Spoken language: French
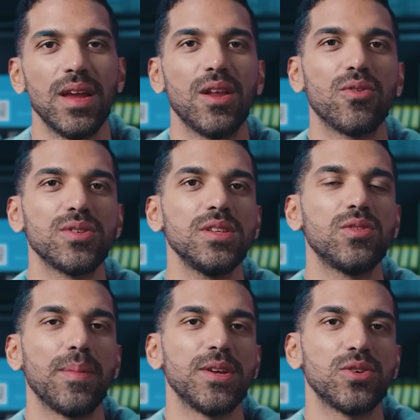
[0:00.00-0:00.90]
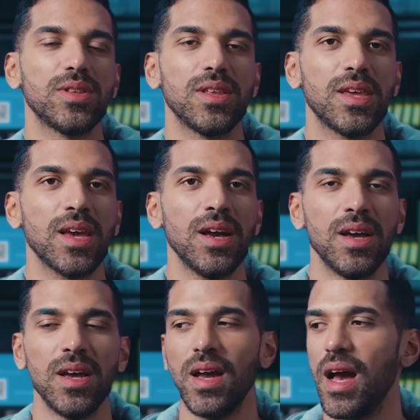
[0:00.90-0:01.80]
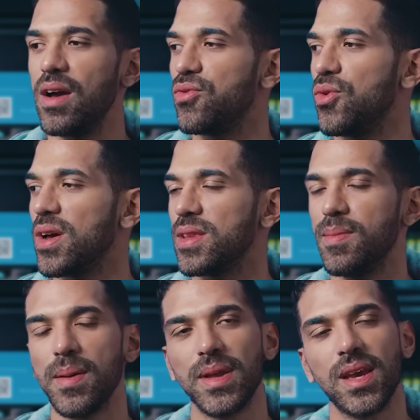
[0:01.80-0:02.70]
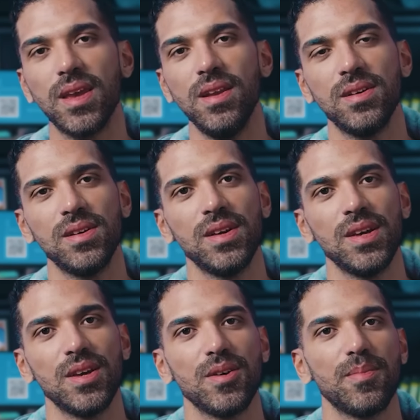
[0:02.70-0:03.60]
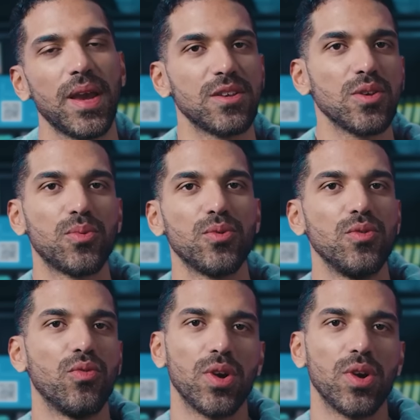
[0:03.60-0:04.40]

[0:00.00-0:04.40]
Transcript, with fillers: Elle consiste dans la majorité des cas à vouloir des biens matériels, par exemple une